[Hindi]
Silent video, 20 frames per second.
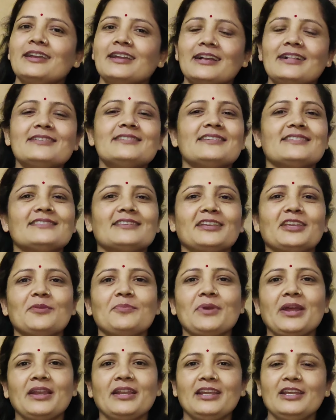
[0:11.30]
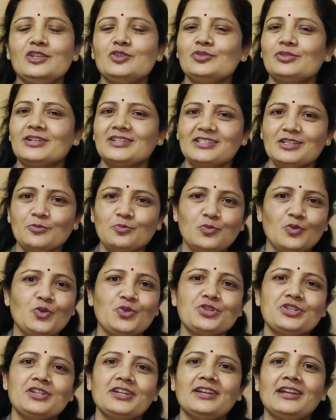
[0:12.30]
कल जैसे कि मैंने एक छोटा सा
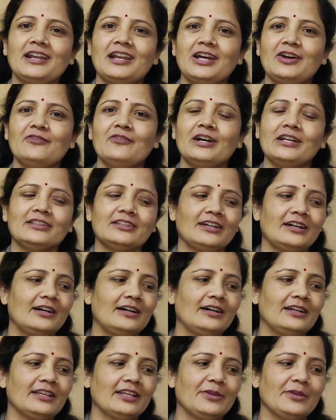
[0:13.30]
पोस्ट डाला हुआ था